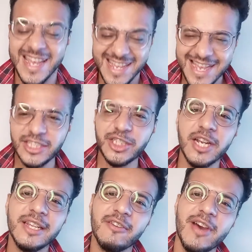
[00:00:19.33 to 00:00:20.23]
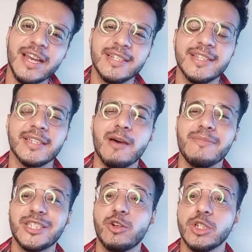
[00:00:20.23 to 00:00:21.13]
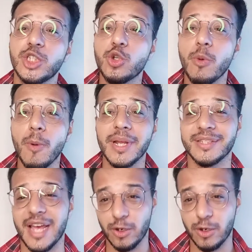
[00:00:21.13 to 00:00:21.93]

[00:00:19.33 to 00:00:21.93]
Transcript: e a gente ainda vai acrescentar mais coisas de como aumentar